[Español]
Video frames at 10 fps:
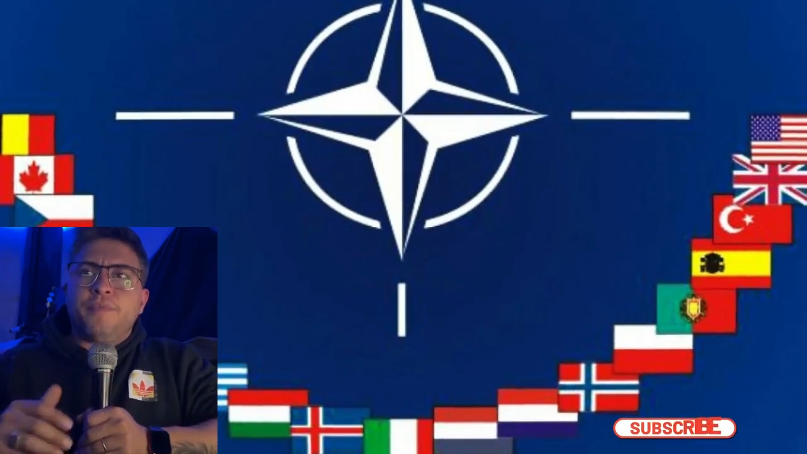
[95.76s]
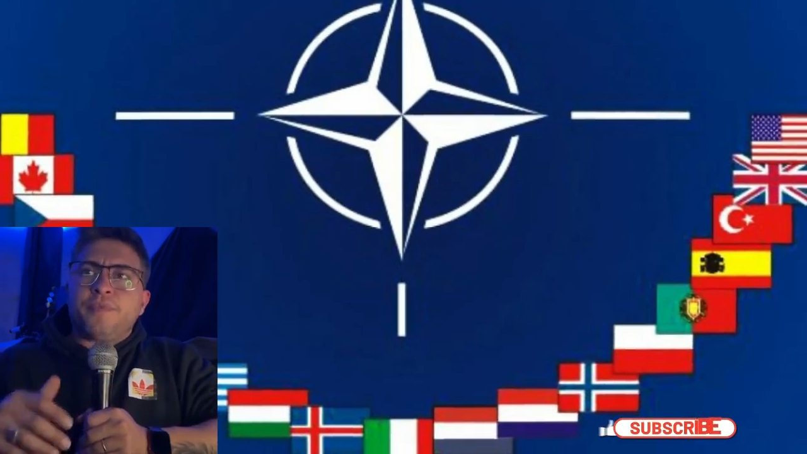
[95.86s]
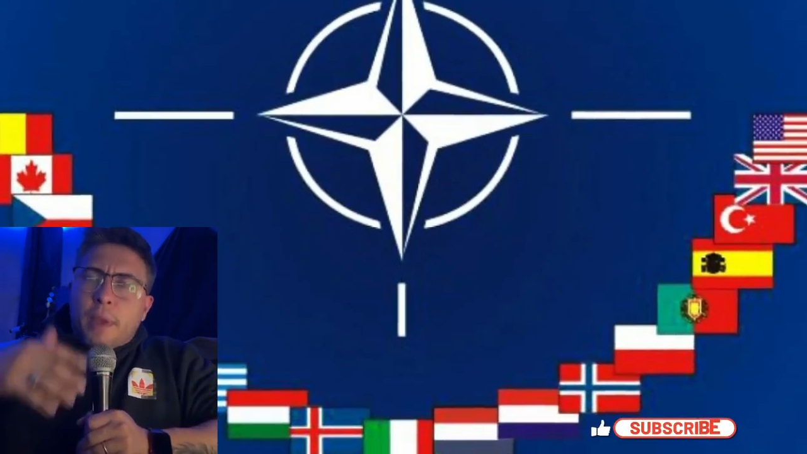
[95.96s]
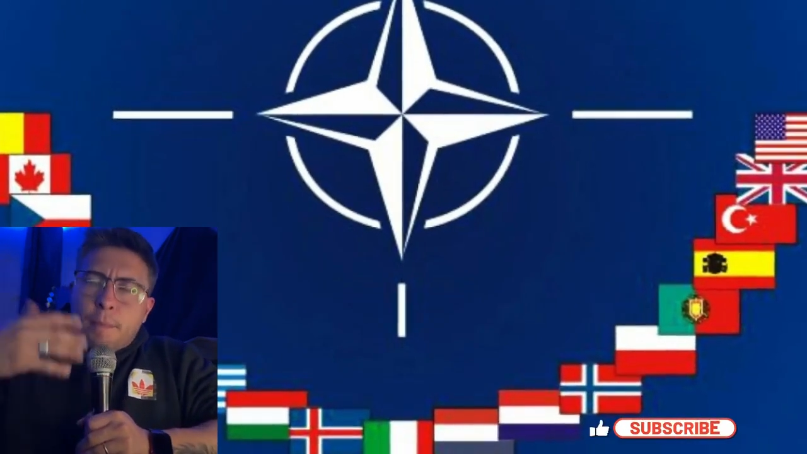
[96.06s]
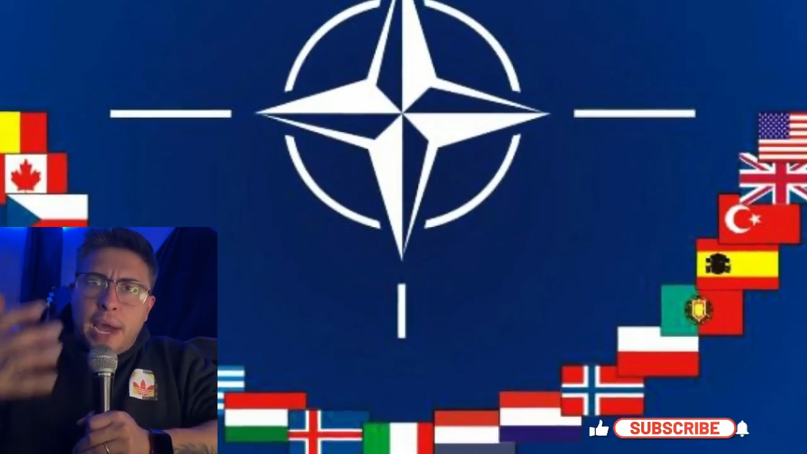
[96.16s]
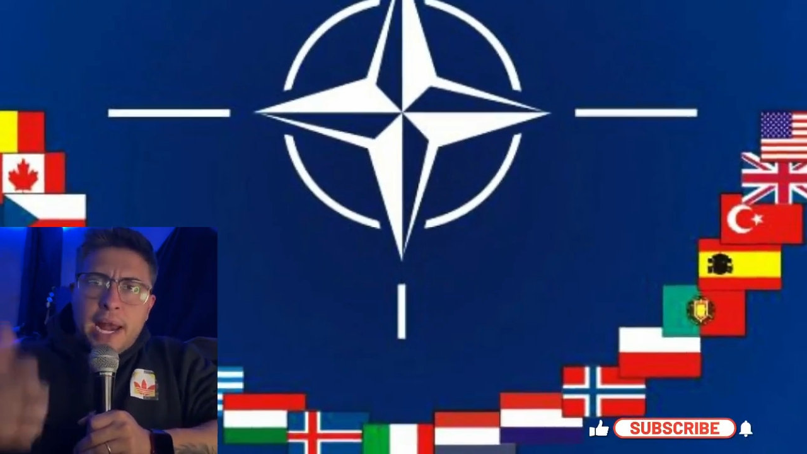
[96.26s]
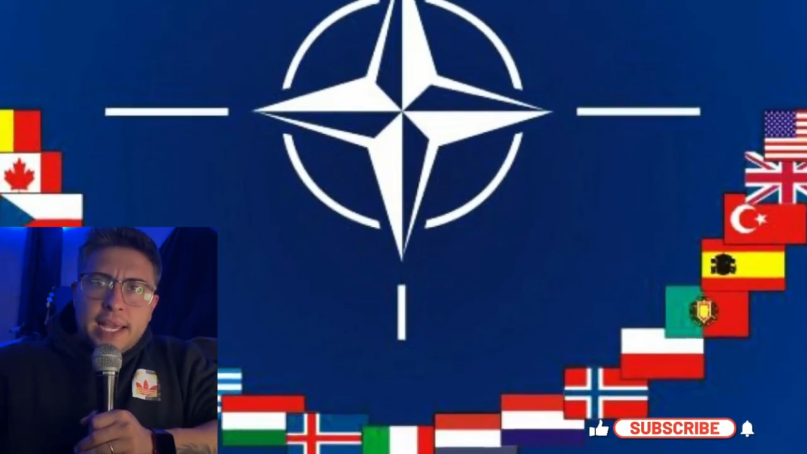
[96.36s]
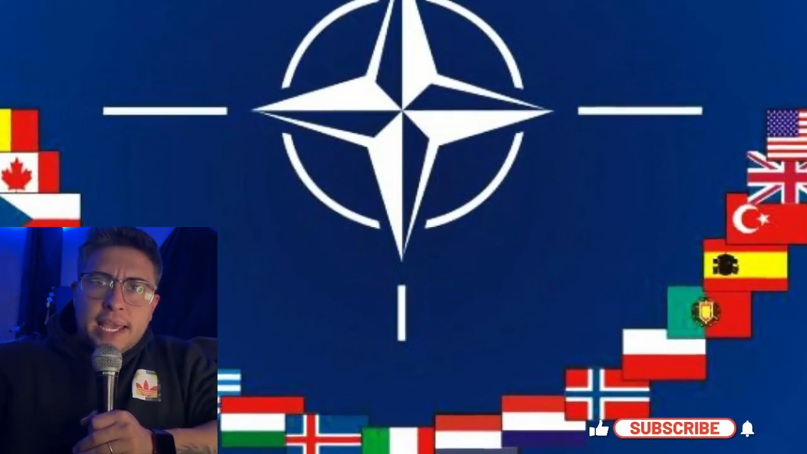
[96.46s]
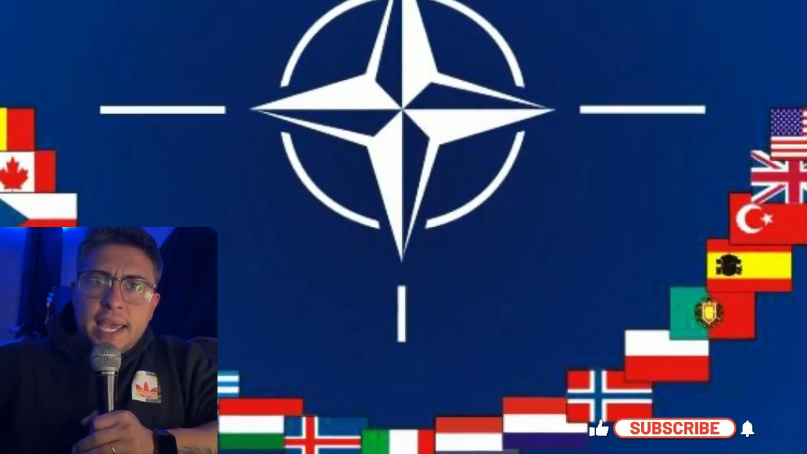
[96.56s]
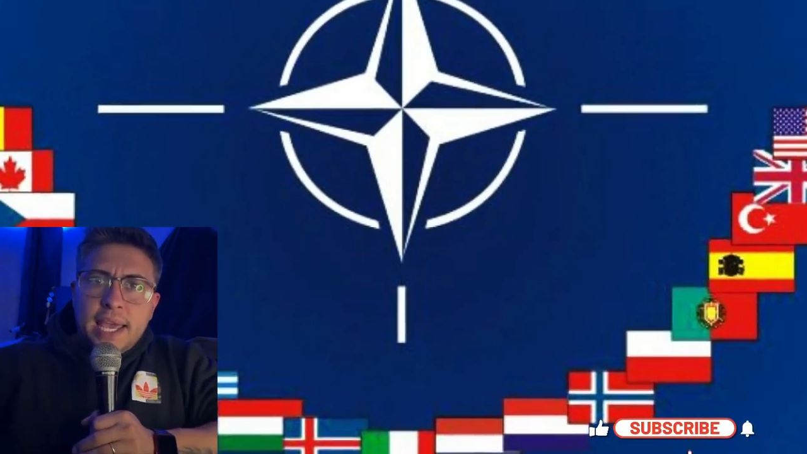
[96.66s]
para
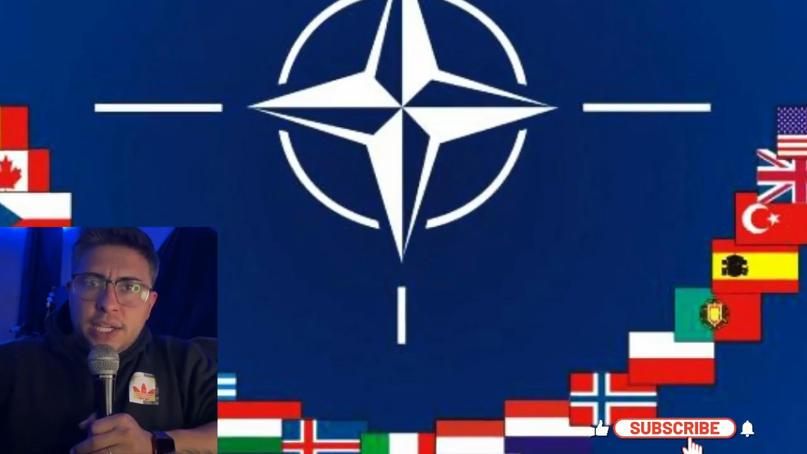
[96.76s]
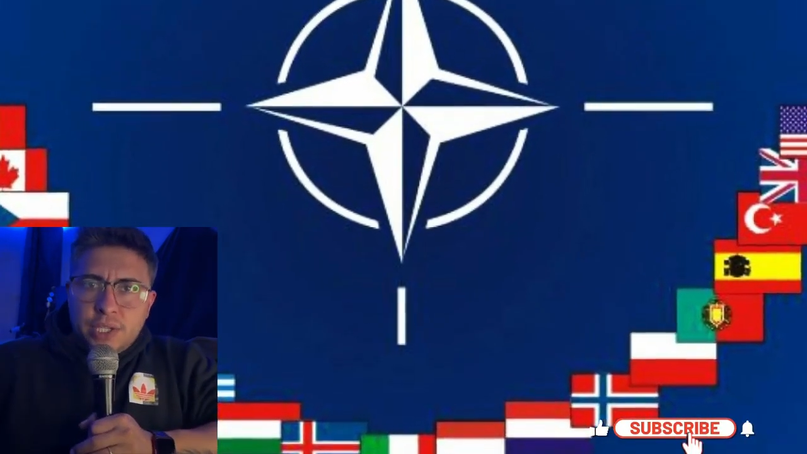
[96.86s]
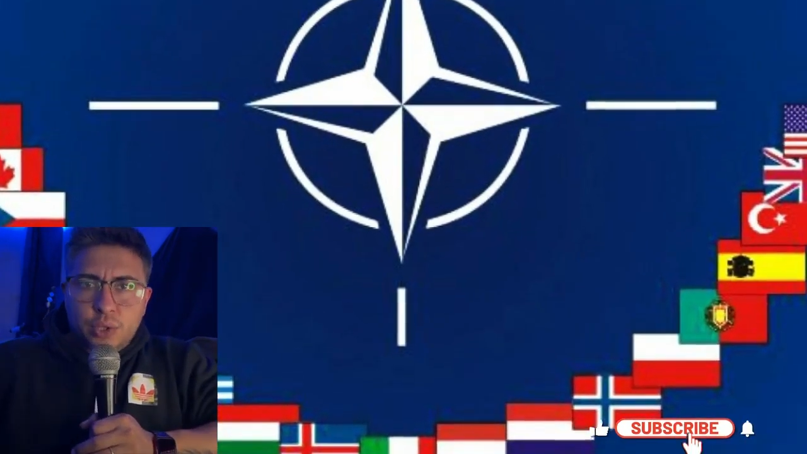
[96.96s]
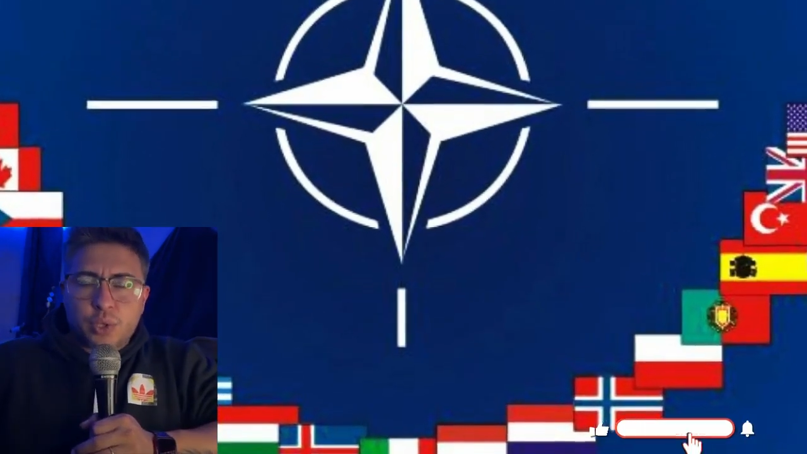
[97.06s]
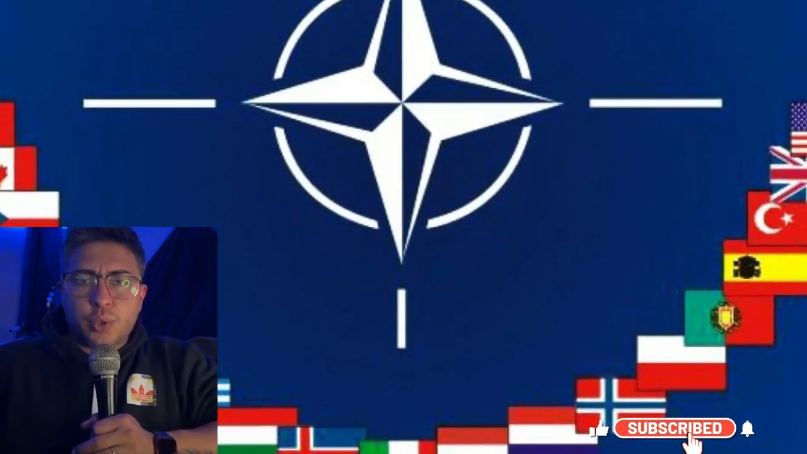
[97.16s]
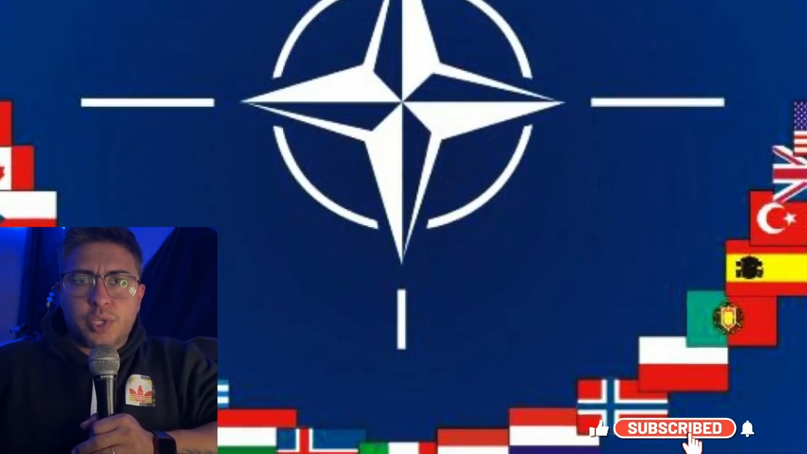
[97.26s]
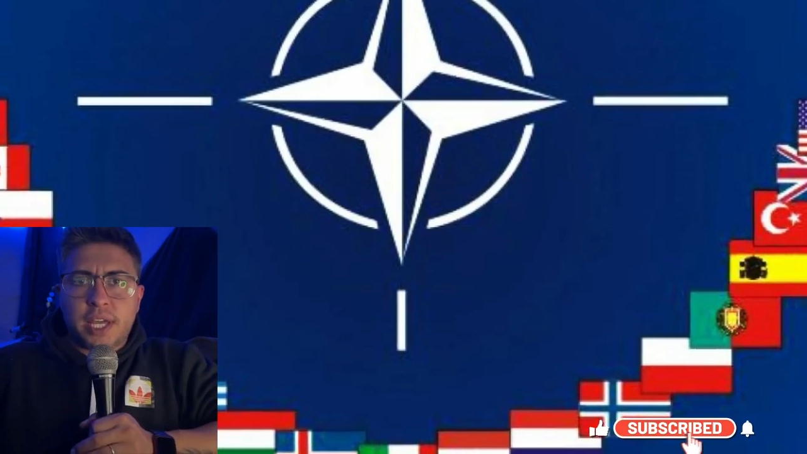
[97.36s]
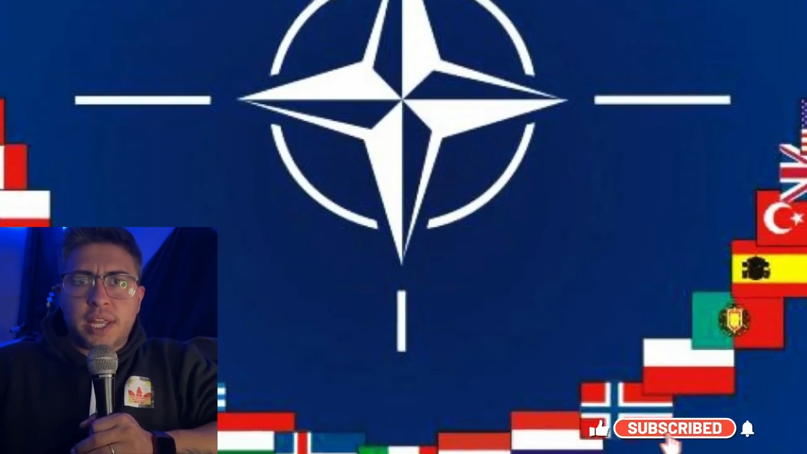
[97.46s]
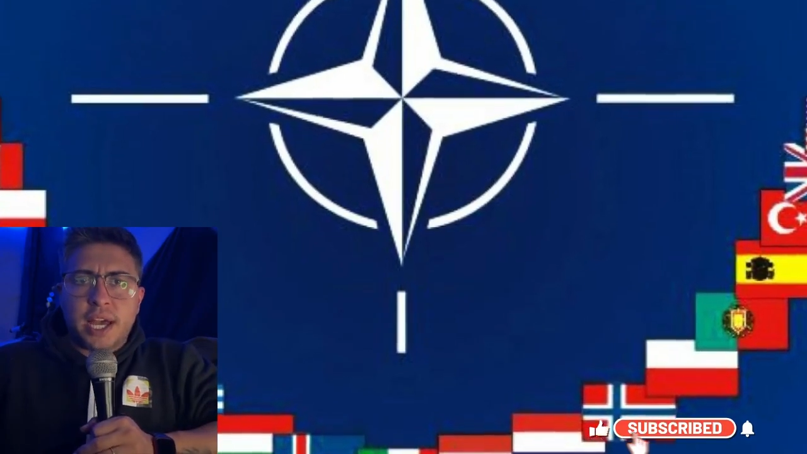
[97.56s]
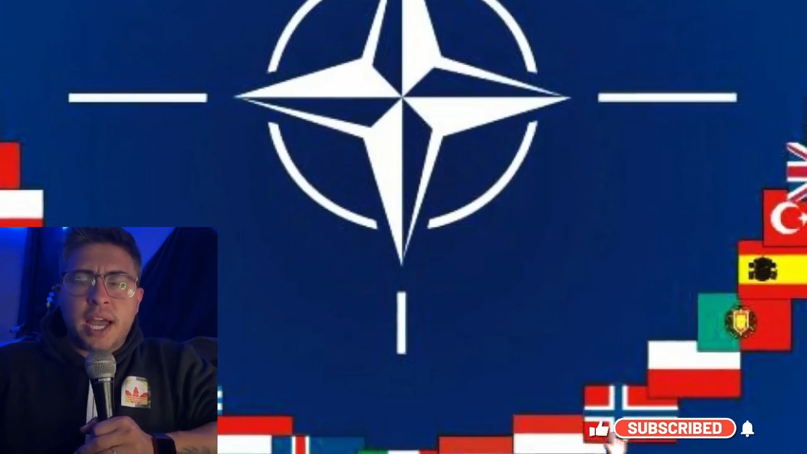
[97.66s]
que esto
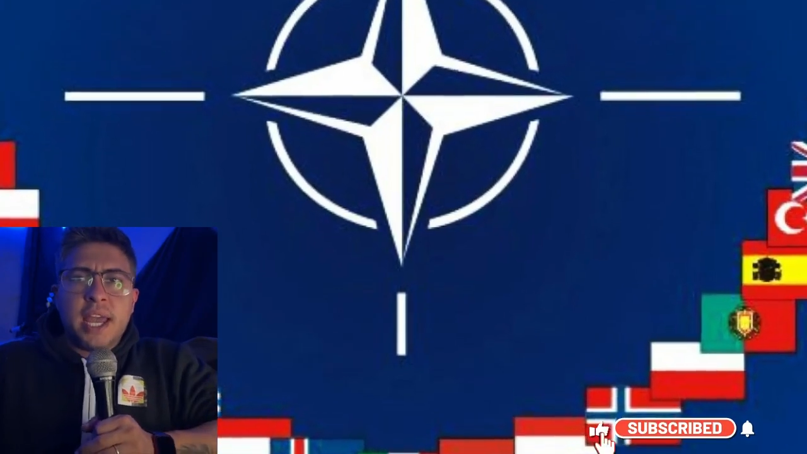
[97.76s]
suceda.